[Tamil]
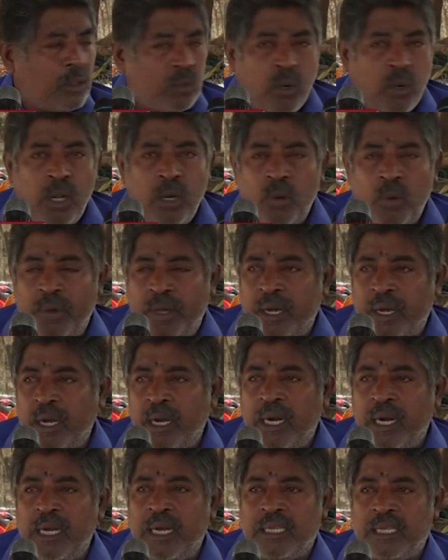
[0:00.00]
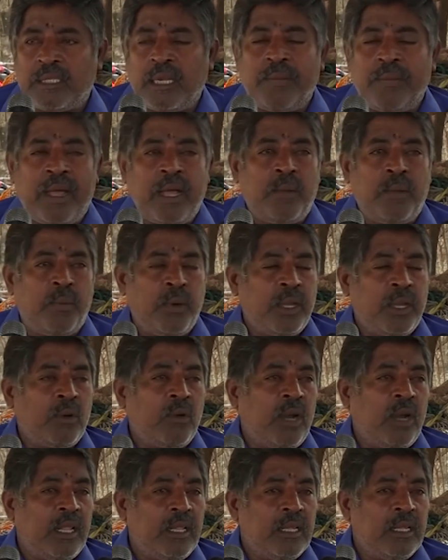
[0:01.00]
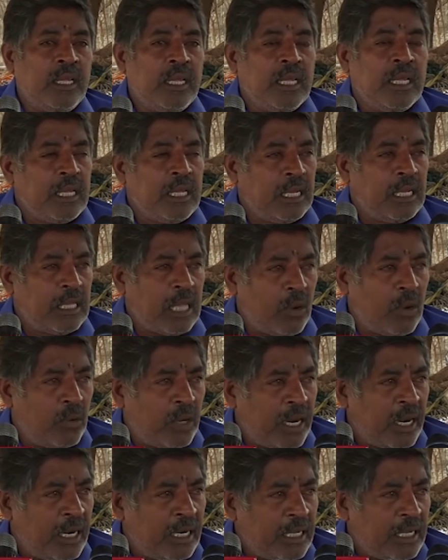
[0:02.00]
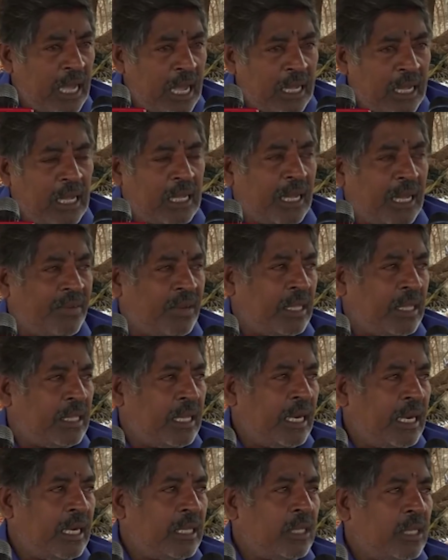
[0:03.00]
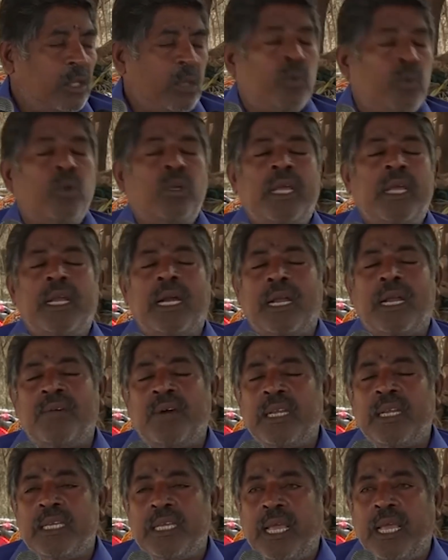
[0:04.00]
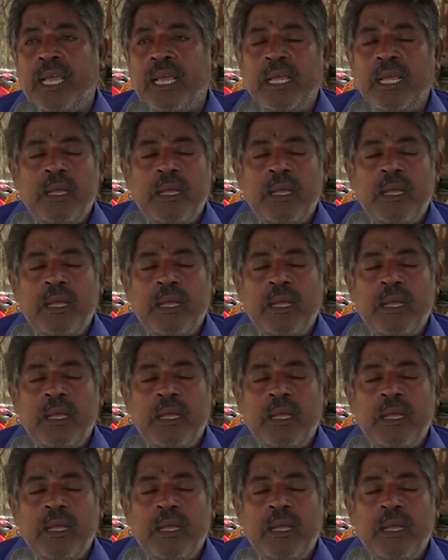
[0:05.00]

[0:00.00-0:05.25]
தொழில் உபகரணங்கள் நஷ்டமாக போயிருக்குள்ளது இதை உடனடியாக கவனத்தில் எடுத்து இதுக்குரிய நடவடிக்கை